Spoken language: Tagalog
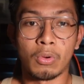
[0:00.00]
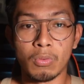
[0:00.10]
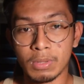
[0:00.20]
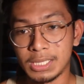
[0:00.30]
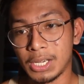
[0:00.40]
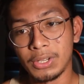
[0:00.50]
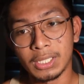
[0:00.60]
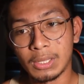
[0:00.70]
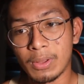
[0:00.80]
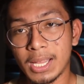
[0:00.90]
Kung masira yung
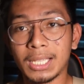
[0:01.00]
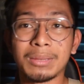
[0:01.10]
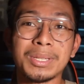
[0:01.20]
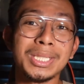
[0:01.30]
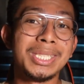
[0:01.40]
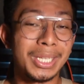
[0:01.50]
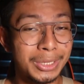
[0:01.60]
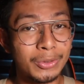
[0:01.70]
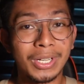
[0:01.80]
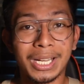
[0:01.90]
katawan natin,
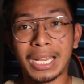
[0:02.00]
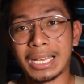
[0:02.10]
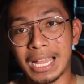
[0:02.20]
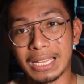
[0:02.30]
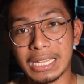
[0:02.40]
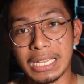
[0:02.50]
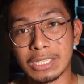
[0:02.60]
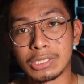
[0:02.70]
masisira yung career natin.